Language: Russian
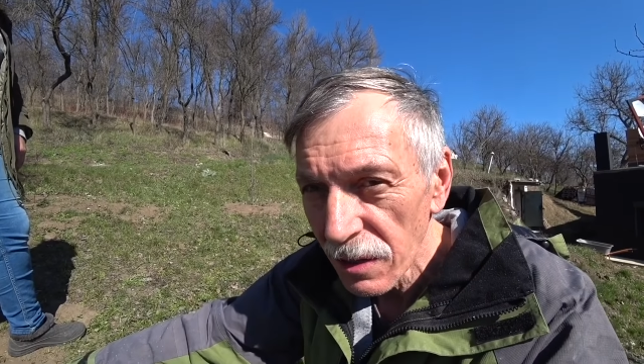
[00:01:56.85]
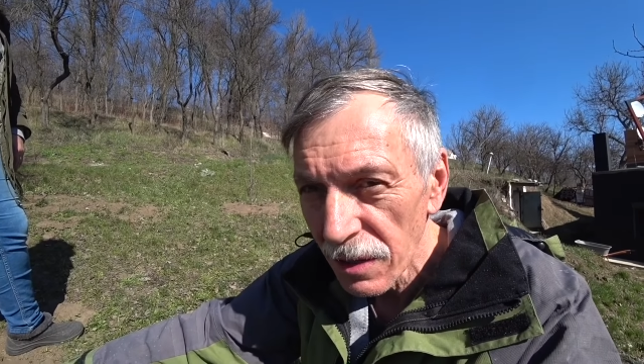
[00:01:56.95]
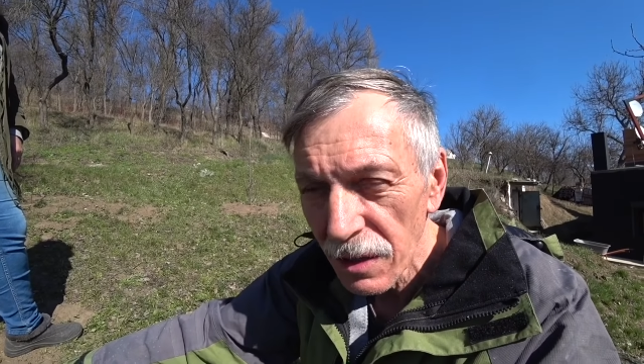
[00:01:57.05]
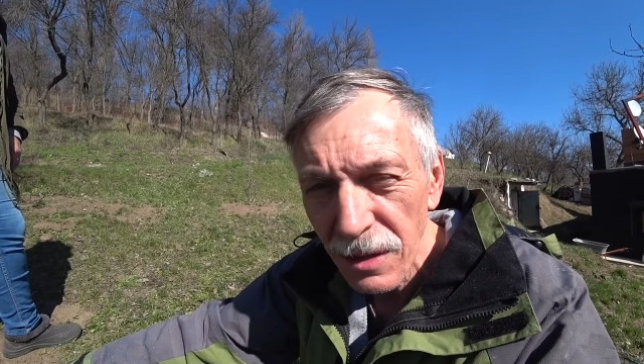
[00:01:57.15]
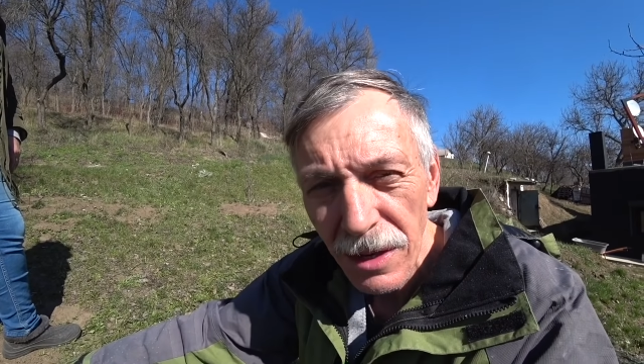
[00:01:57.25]

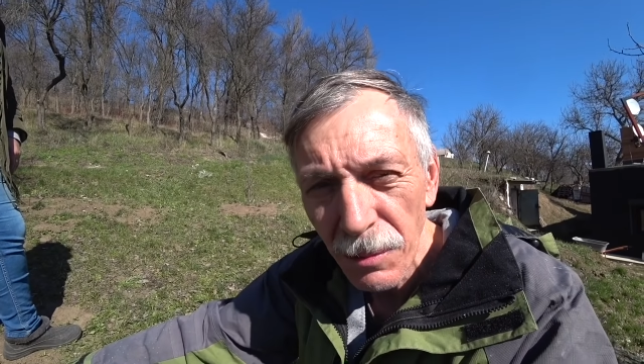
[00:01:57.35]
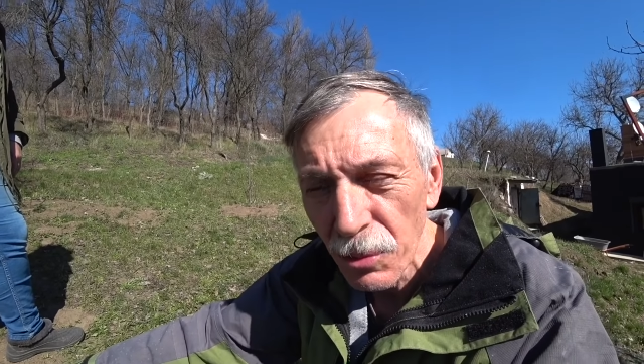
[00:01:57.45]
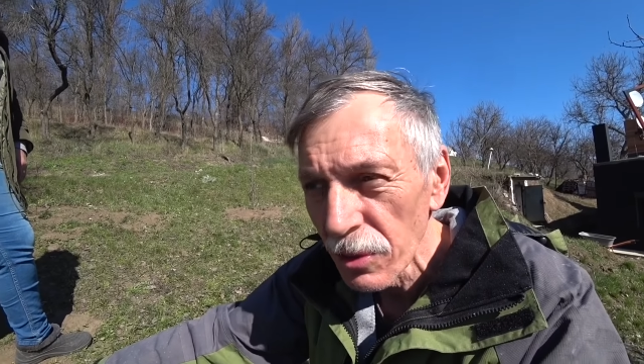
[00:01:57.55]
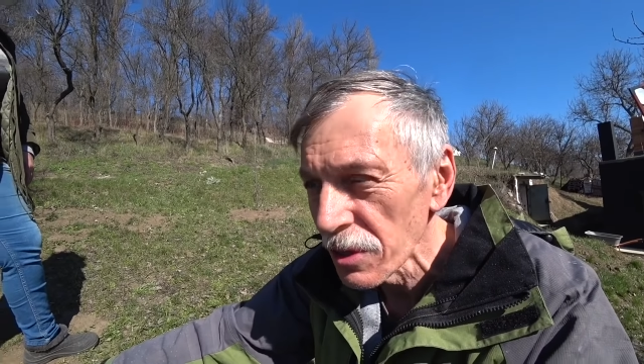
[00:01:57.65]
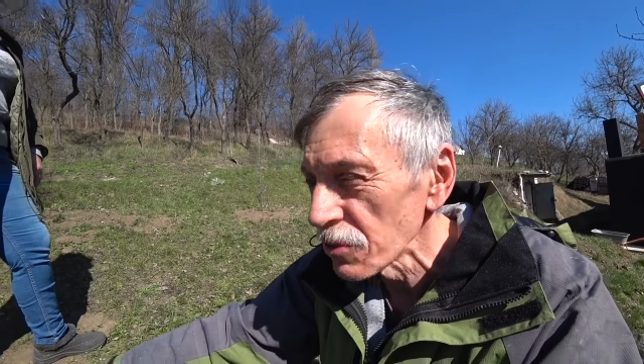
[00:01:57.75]
я,
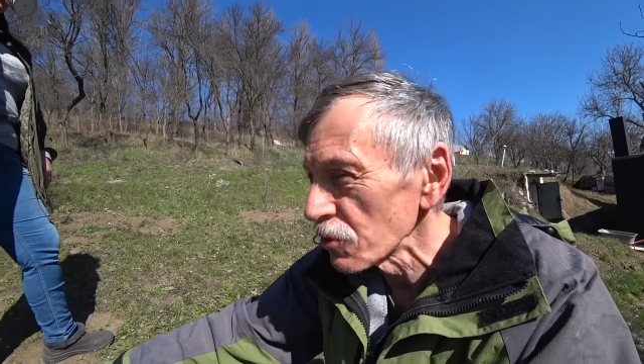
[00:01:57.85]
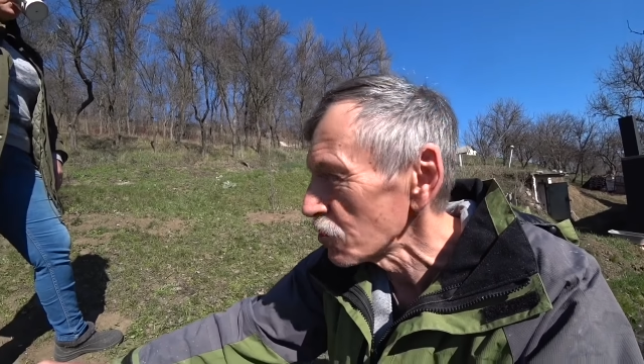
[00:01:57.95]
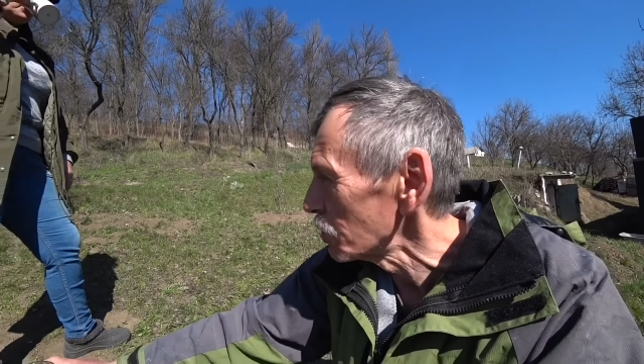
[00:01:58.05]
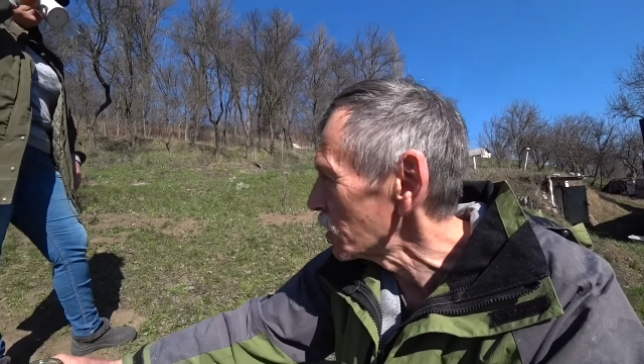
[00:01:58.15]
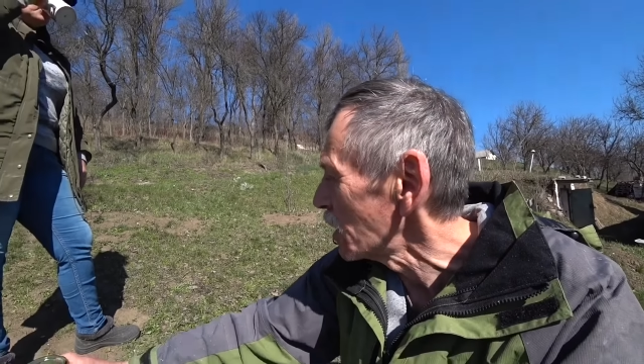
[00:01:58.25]
яблоки
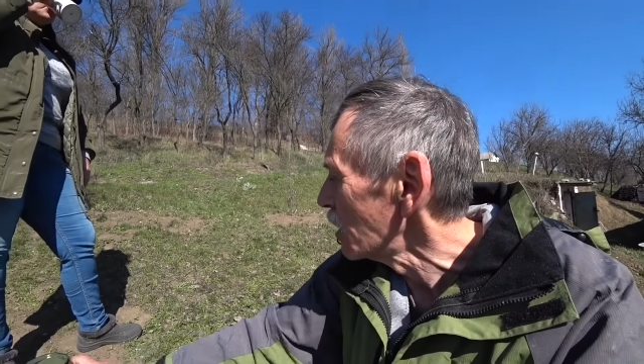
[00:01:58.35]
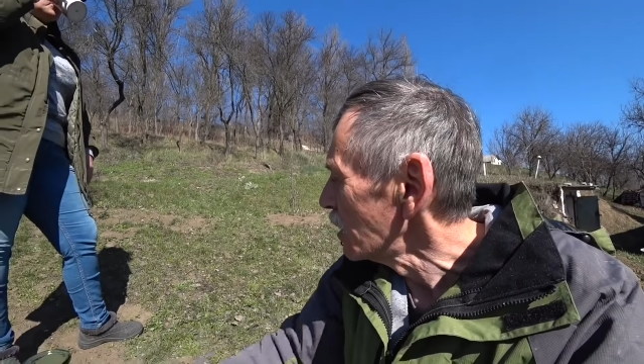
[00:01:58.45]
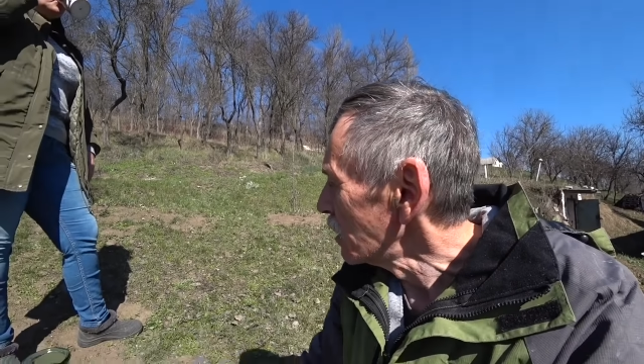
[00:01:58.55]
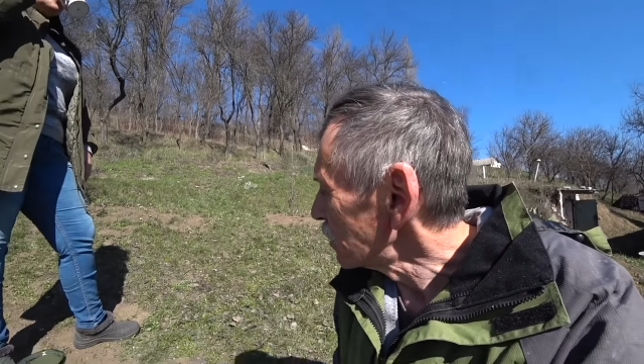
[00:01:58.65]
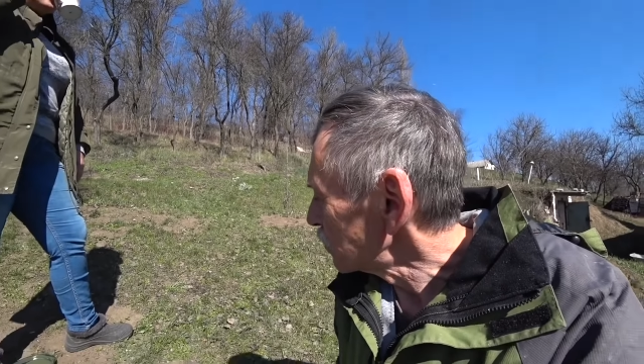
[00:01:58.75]
сушеные.
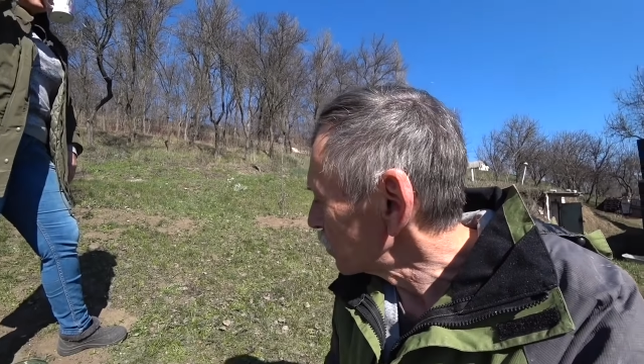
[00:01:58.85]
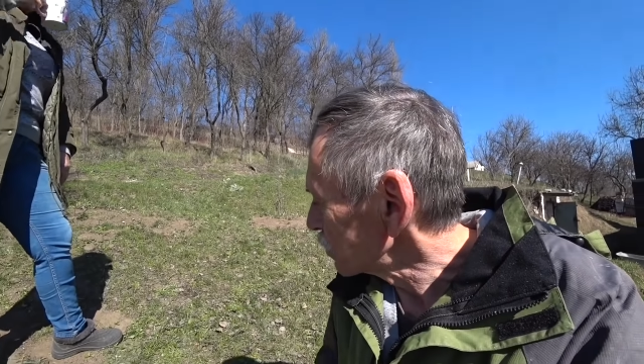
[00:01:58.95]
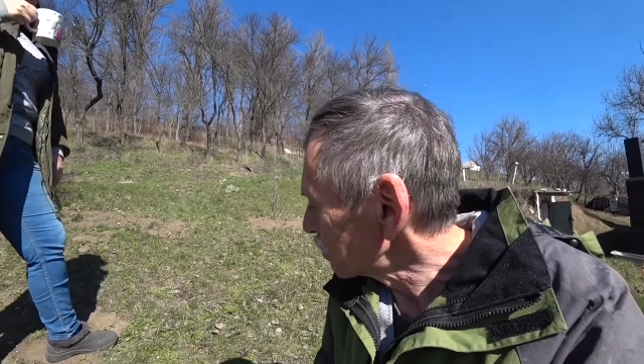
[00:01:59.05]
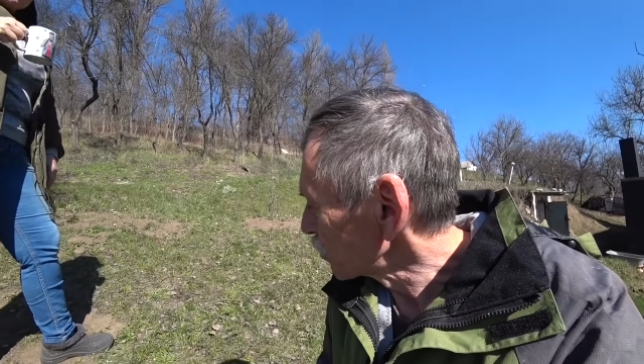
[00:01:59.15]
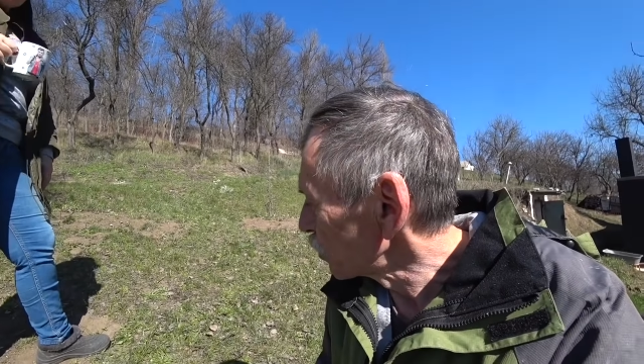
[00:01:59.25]

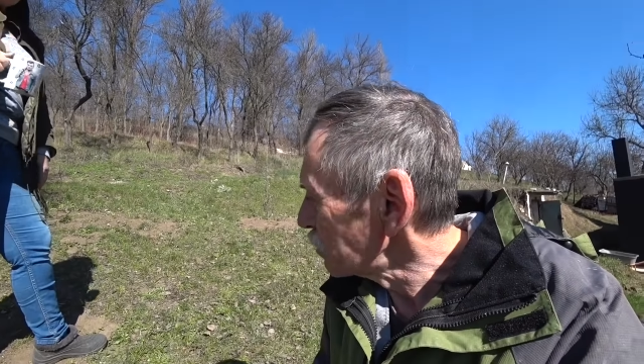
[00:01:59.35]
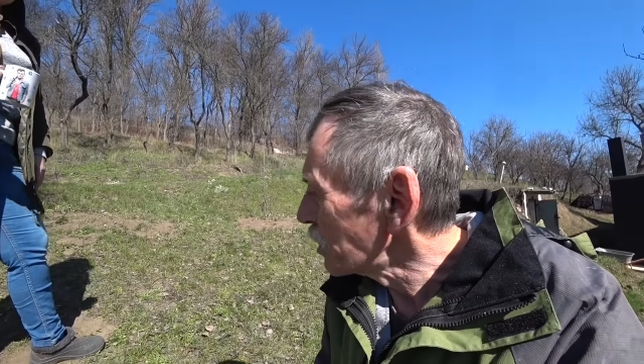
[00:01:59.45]
Вот. Потом